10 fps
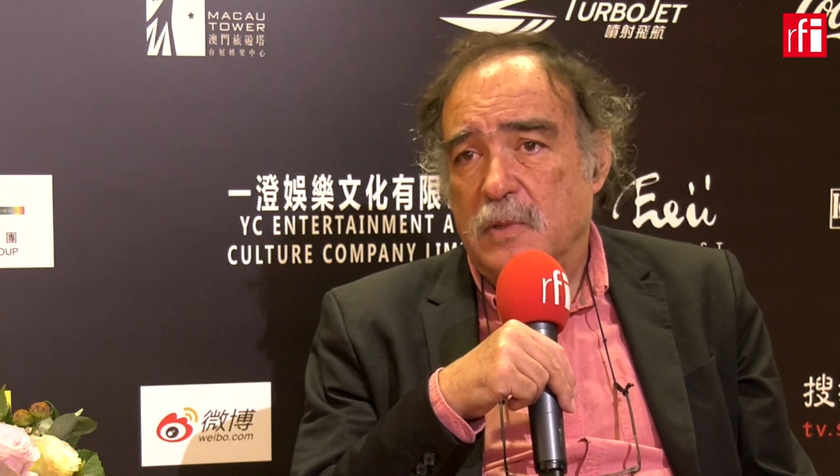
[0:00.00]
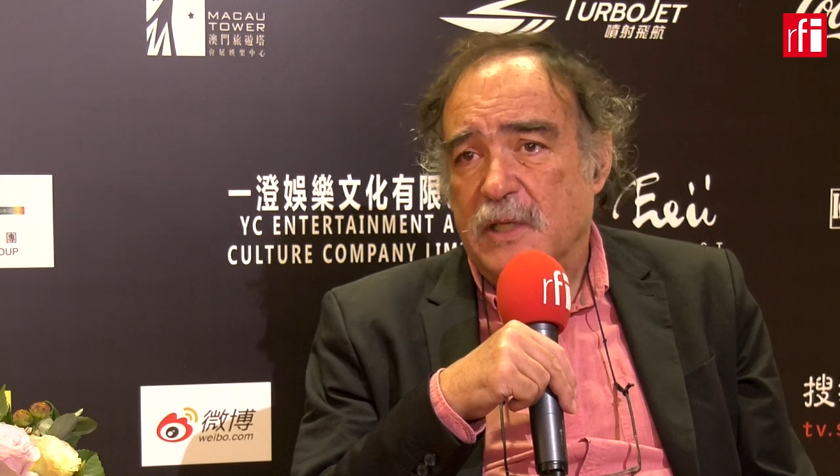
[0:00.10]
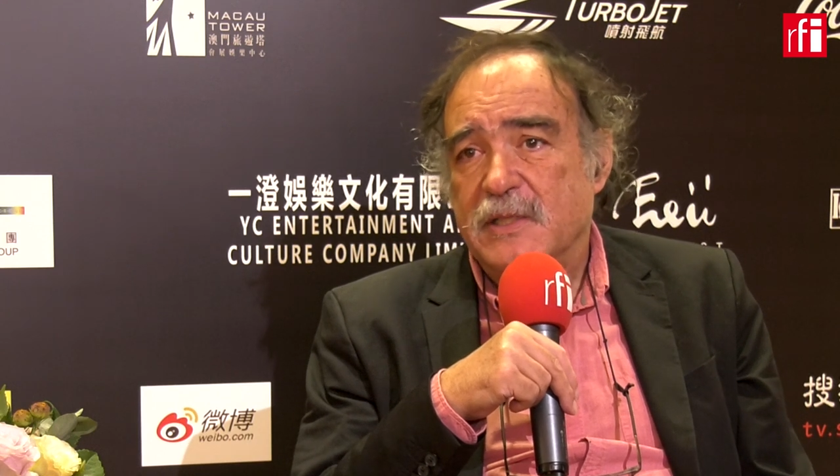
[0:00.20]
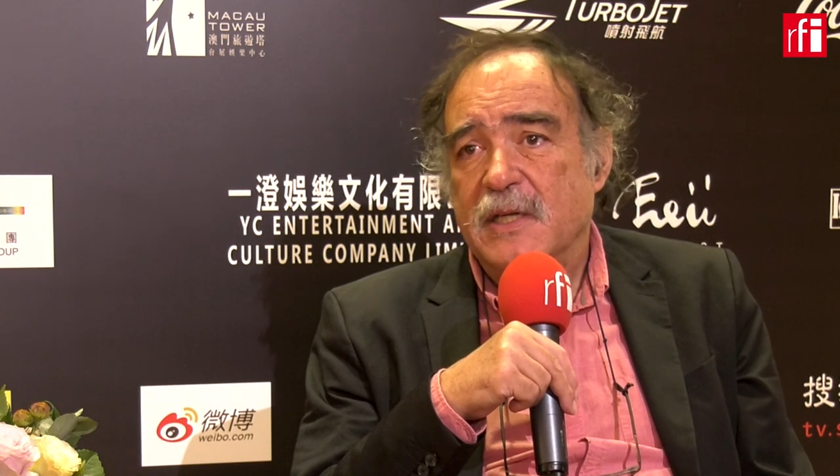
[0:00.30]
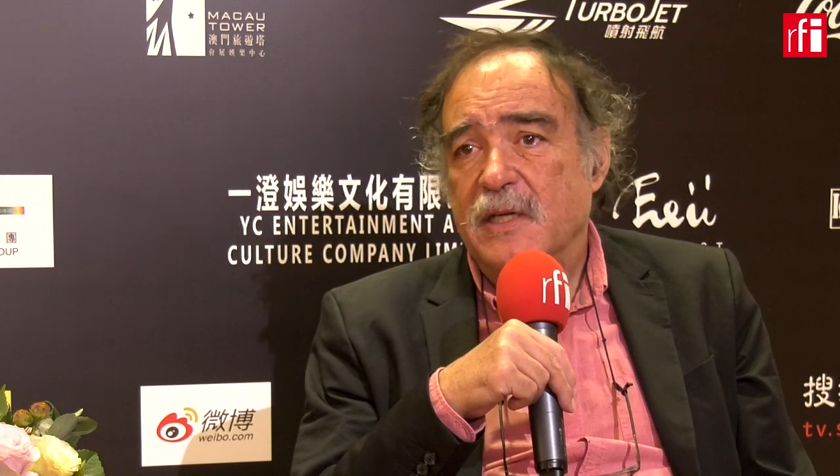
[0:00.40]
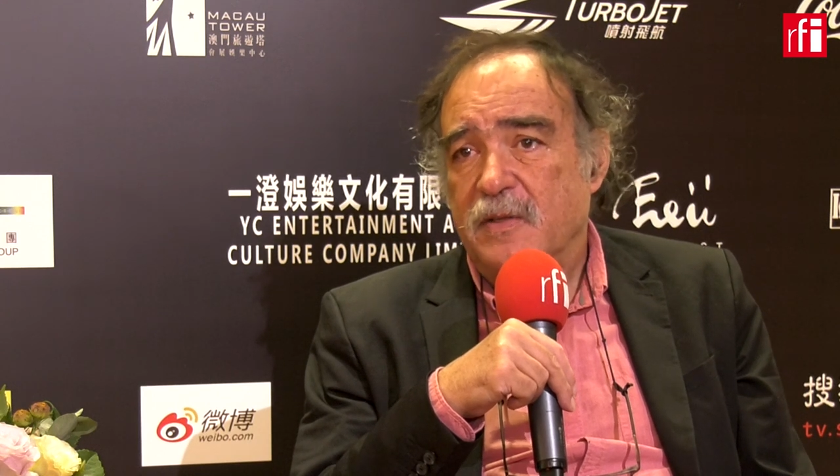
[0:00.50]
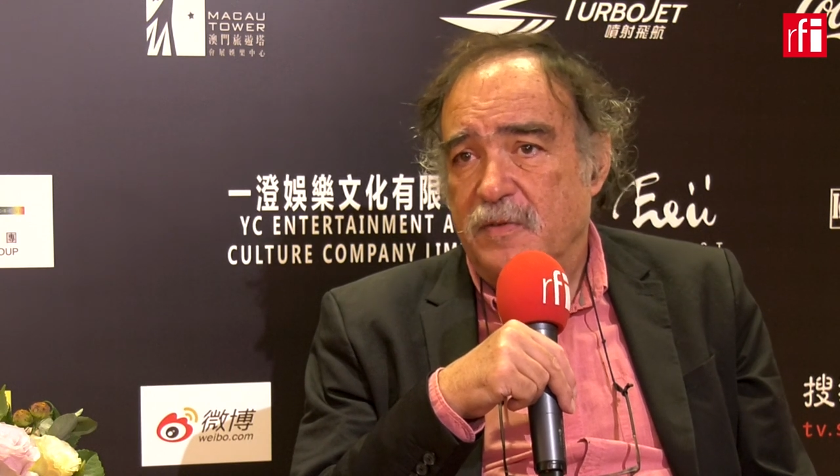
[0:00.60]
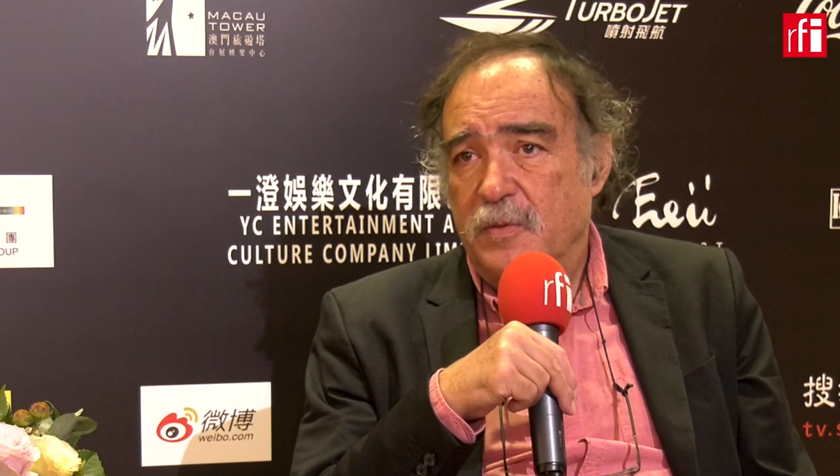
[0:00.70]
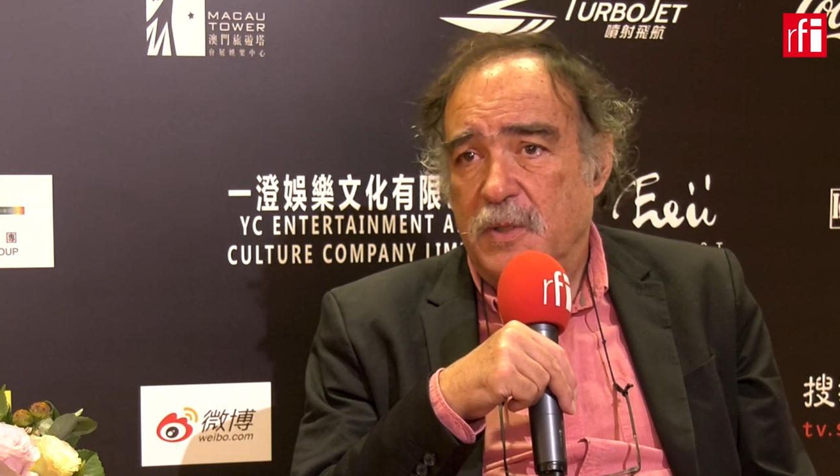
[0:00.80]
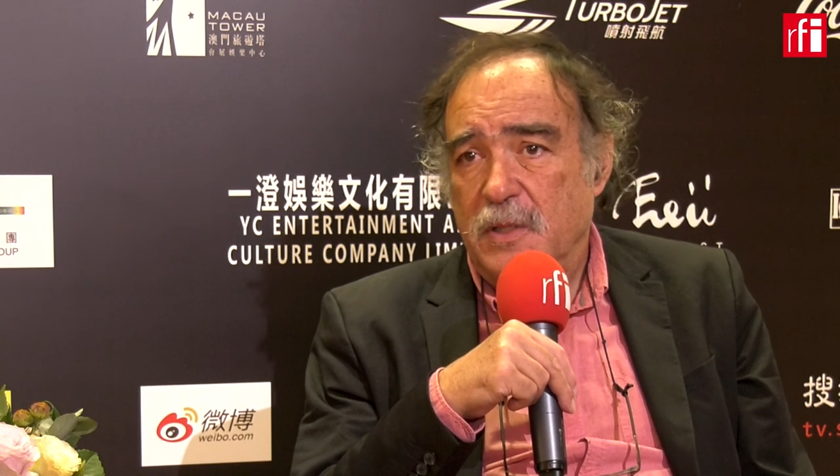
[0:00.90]
nessa grande
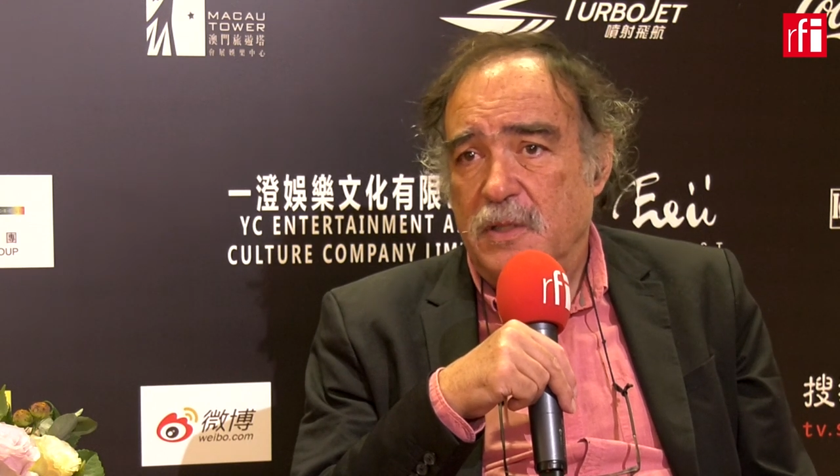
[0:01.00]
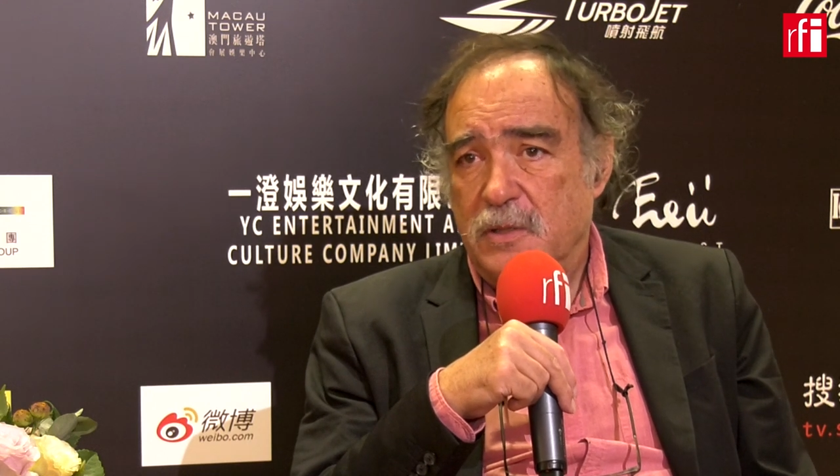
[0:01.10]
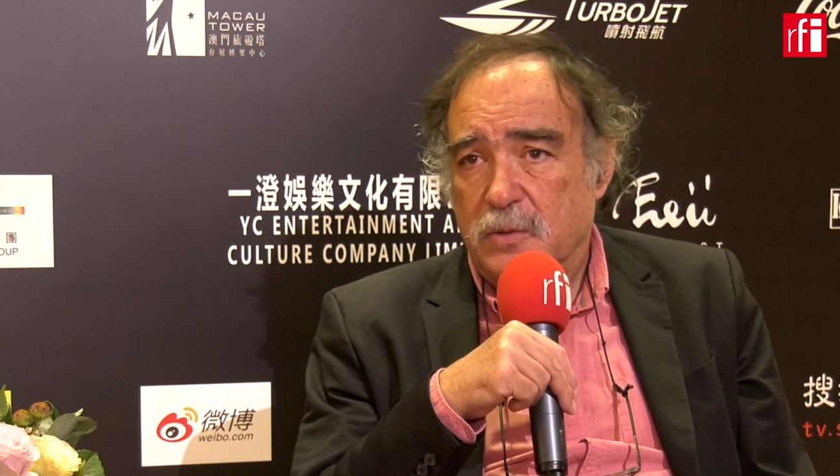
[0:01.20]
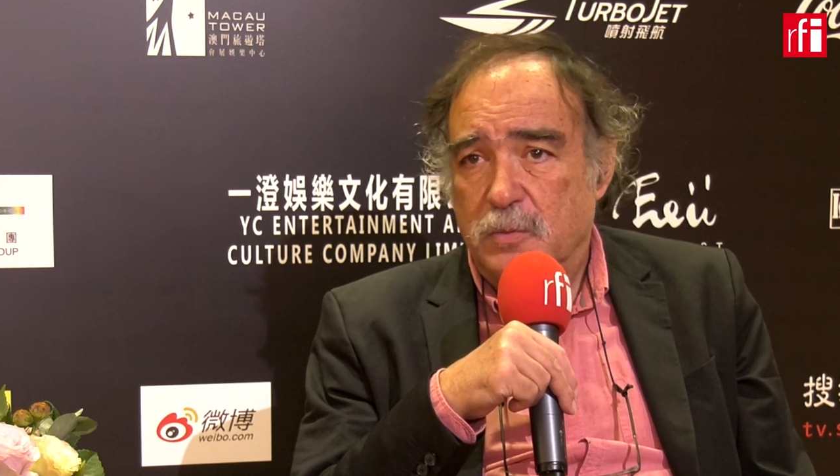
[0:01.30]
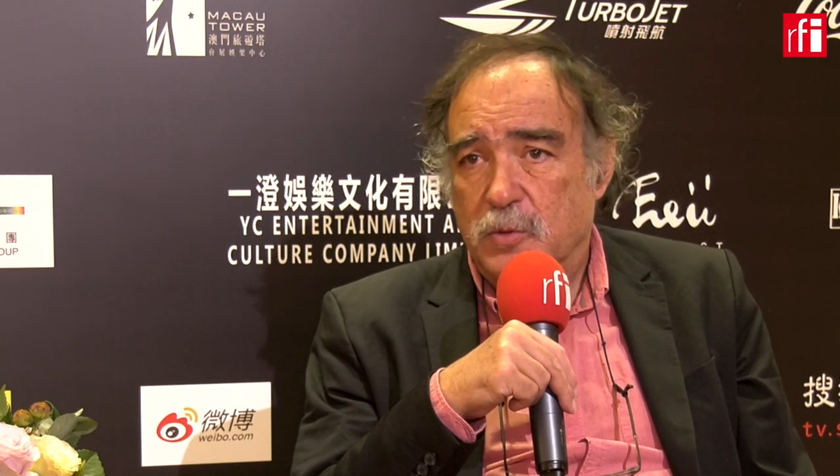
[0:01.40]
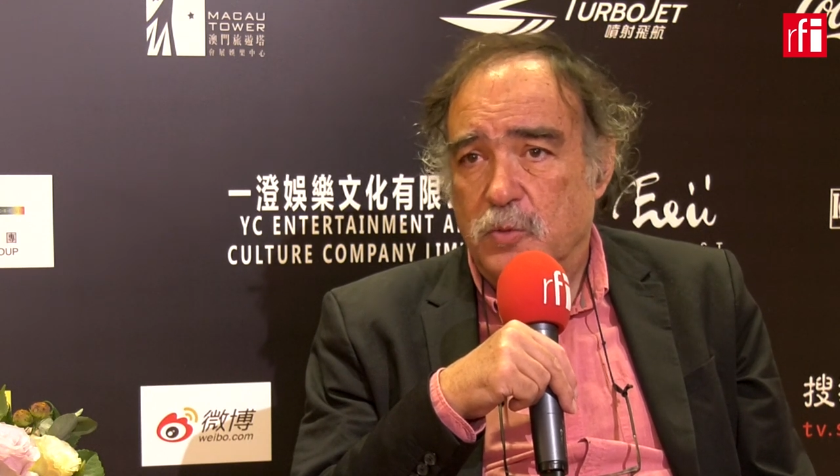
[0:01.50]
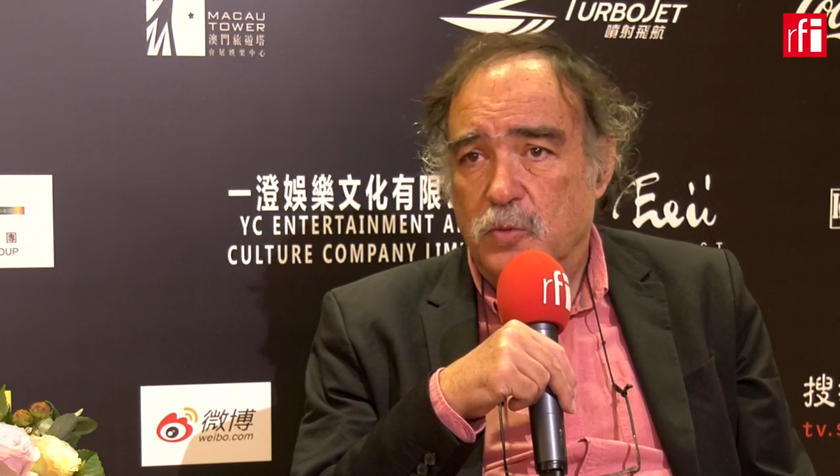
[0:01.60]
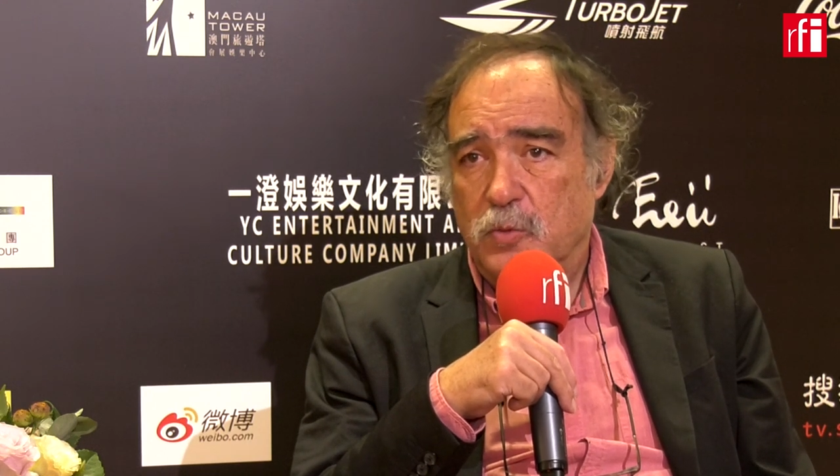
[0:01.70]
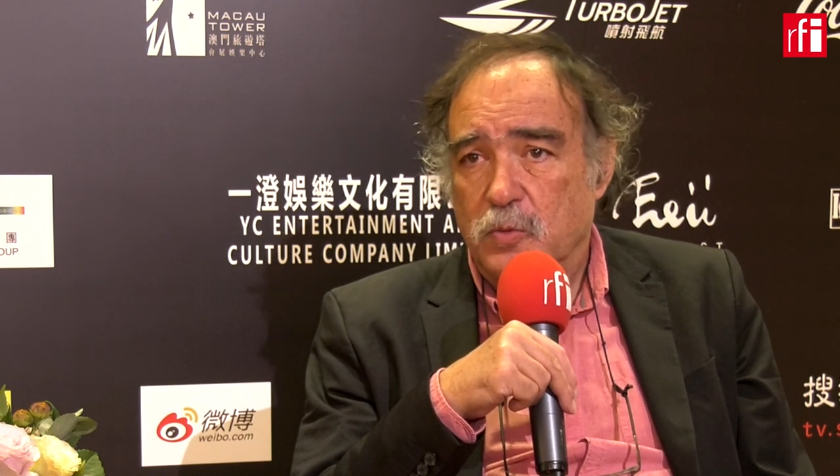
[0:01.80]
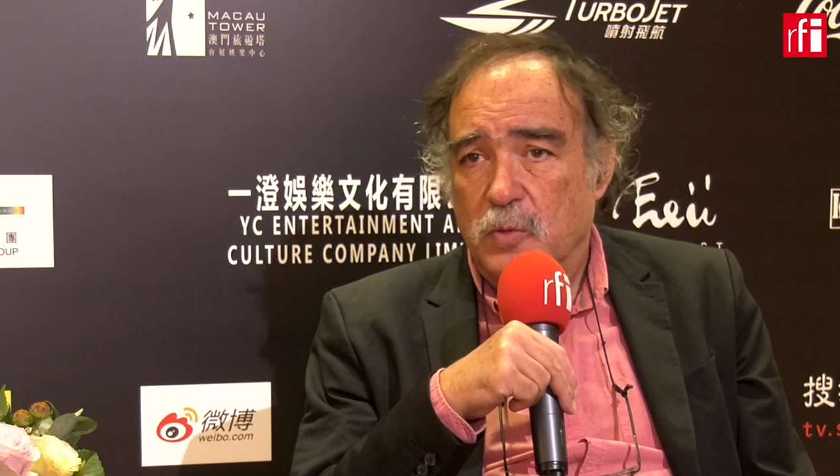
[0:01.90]
família e,
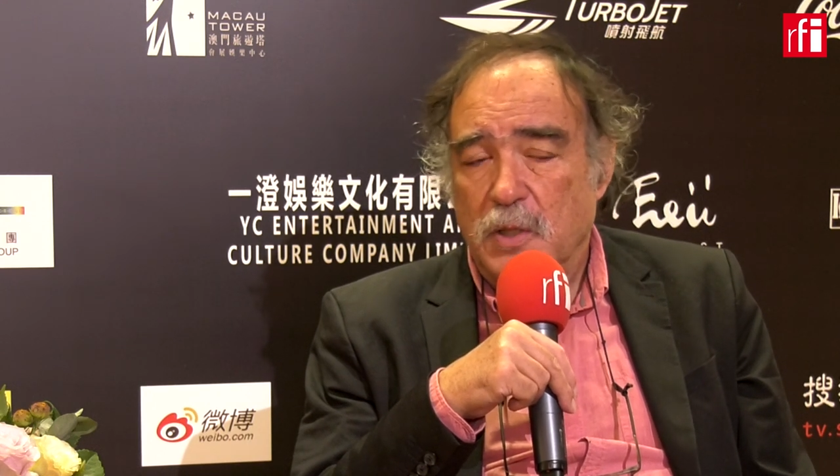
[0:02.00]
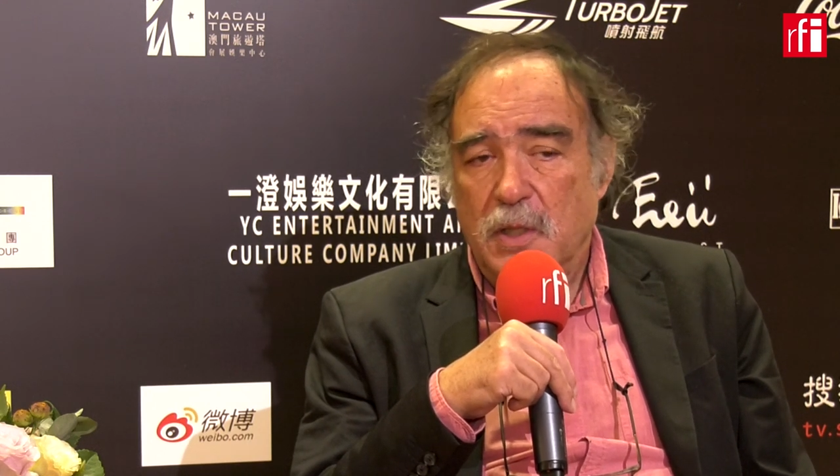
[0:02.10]
sobretudo,